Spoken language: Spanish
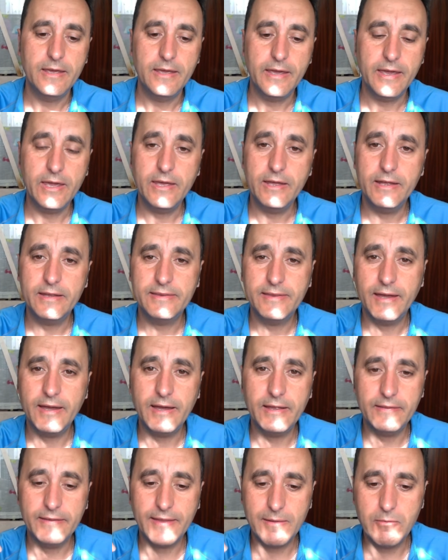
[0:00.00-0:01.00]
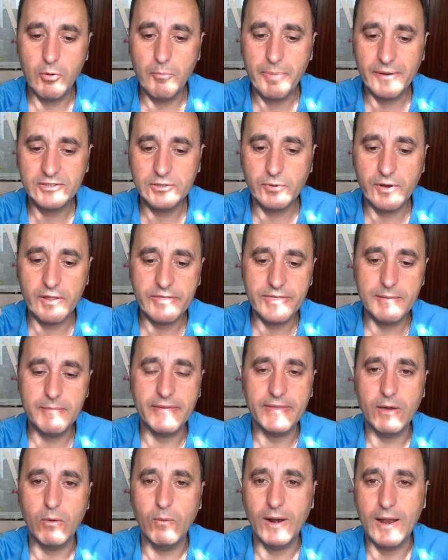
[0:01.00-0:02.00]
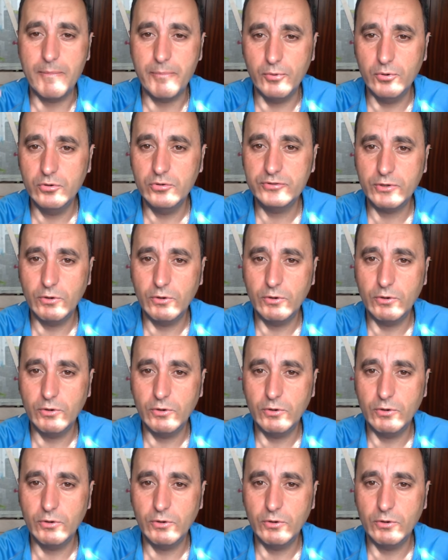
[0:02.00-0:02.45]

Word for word: Eh, está, digamos, un paso por encima de Wallapoo,